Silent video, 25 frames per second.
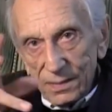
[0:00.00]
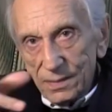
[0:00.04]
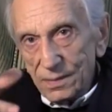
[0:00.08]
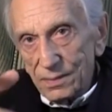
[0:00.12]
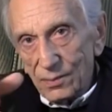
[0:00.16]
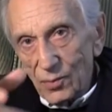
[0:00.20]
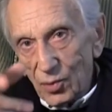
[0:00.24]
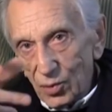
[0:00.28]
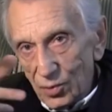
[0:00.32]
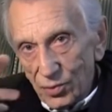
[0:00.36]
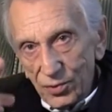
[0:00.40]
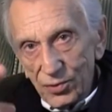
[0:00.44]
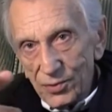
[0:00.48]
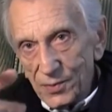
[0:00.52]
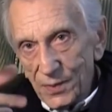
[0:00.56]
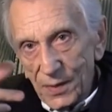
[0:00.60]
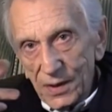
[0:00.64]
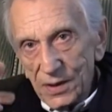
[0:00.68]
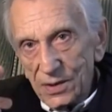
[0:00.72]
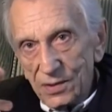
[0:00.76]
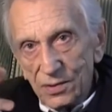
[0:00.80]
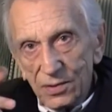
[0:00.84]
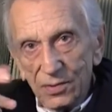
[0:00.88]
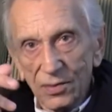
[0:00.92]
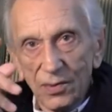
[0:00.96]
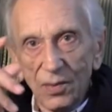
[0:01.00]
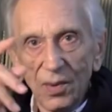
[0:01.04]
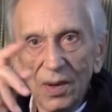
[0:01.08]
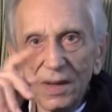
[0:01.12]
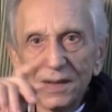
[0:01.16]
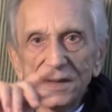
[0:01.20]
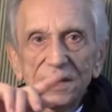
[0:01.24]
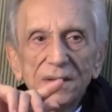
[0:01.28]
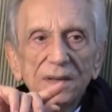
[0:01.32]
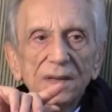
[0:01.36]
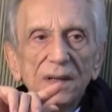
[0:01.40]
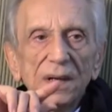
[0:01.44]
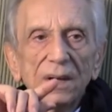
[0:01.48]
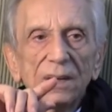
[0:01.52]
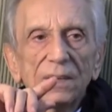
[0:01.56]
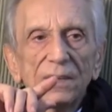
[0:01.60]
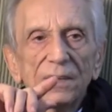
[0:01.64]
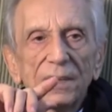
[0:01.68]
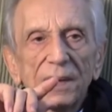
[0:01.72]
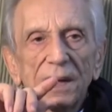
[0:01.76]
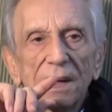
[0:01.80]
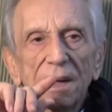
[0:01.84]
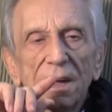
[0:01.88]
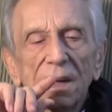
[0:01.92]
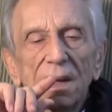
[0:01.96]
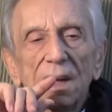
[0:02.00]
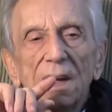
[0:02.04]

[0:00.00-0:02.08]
molto spesso, quasi sempre,